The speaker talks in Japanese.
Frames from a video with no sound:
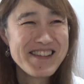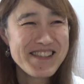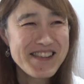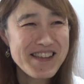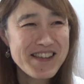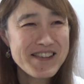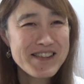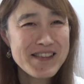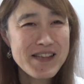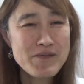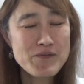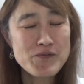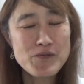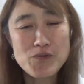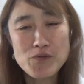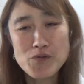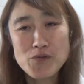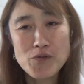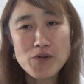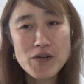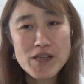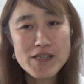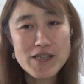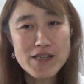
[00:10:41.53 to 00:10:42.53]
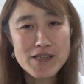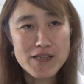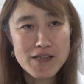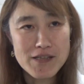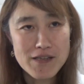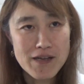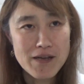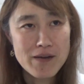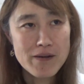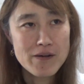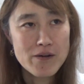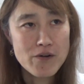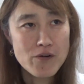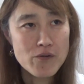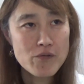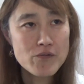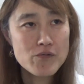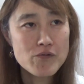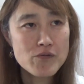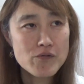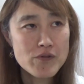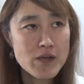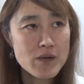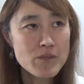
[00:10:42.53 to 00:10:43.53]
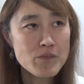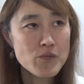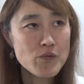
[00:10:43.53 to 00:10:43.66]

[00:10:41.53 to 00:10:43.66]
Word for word: ね、多分このロリータってね、本当ね、